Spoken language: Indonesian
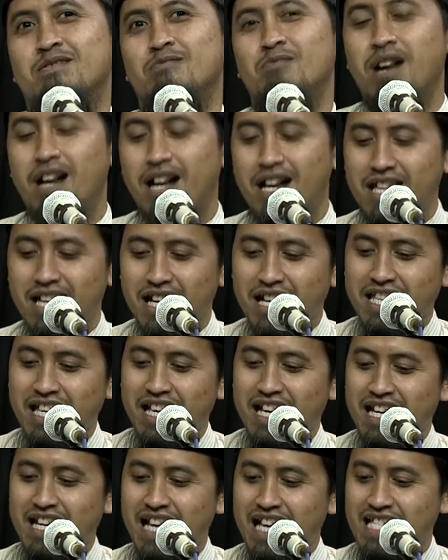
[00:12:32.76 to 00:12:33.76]
Makanya
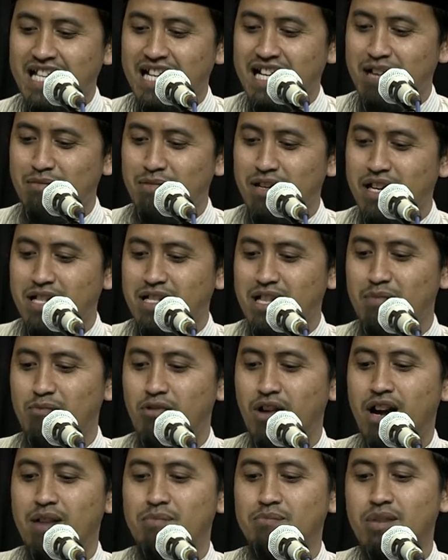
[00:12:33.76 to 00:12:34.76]
ketika datang Nabi kita
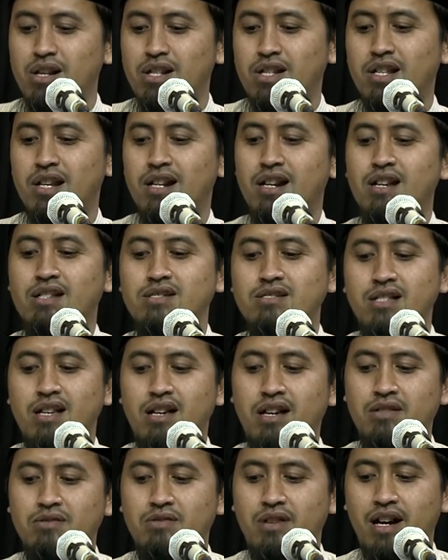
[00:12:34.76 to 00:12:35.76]
Muhammad
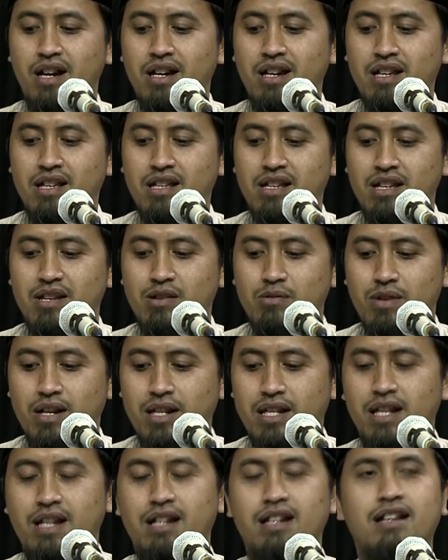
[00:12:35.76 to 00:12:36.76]
Sallallahu Alaihi
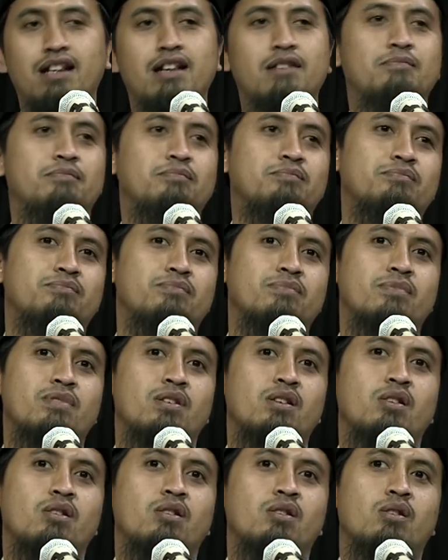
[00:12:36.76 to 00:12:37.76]
Wasallam
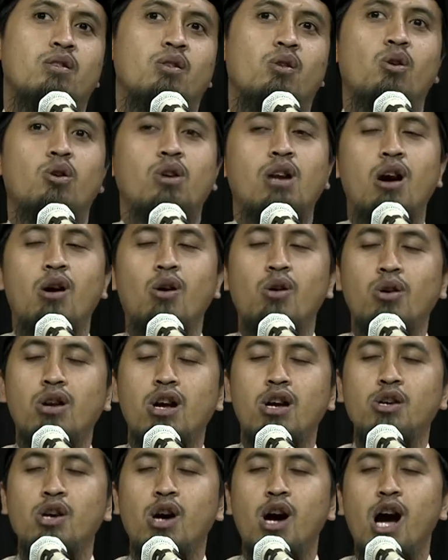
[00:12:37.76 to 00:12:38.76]

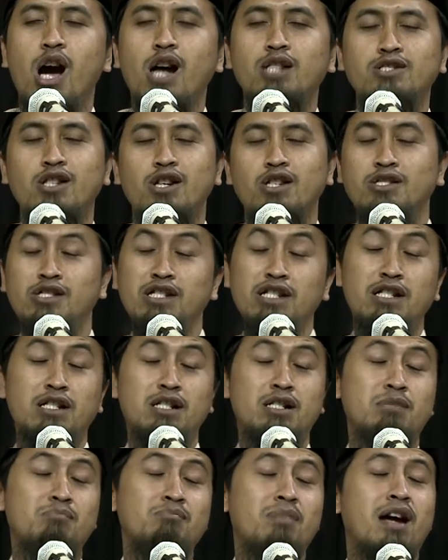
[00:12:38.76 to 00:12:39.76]
Orang-orang yang ada di
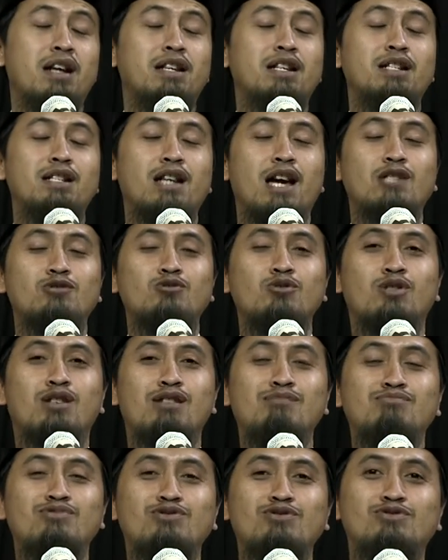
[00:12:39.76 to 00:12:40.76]
Madinah itu
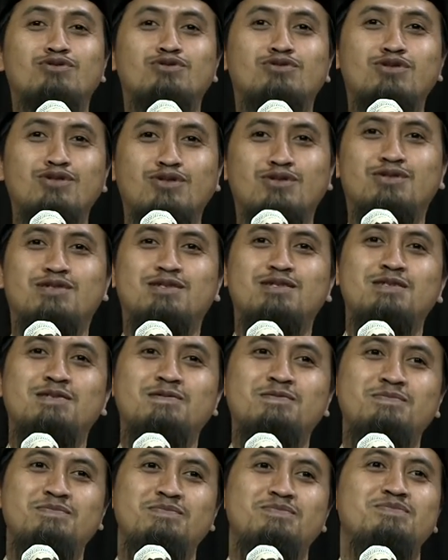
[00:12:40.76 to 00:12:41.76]
gemeruduk.
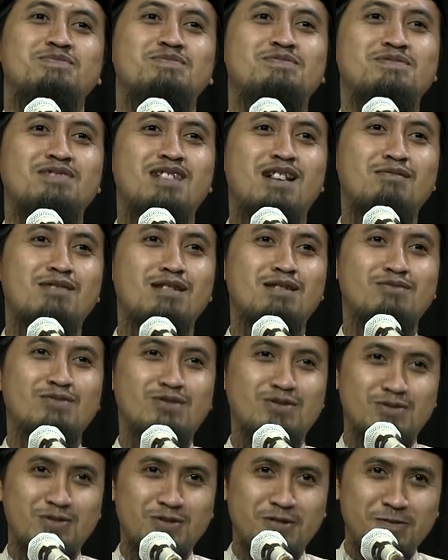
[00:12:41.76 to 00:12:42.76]
Apa
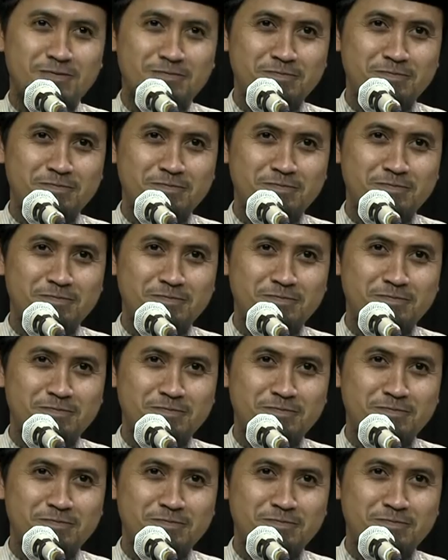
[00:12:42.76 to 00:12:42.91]
gemeruduk?